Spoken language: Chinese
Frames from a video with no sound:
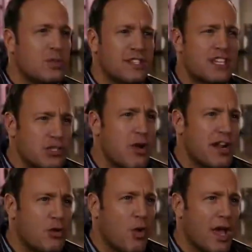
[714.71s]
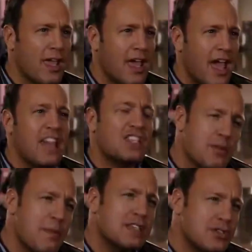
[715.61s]
他们开始了一场食
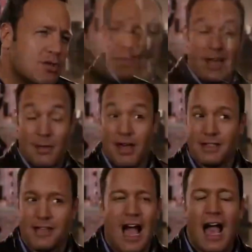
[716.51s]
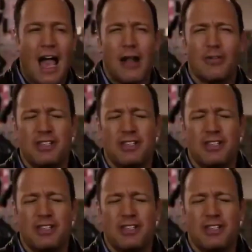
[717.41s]
物大战。在学校。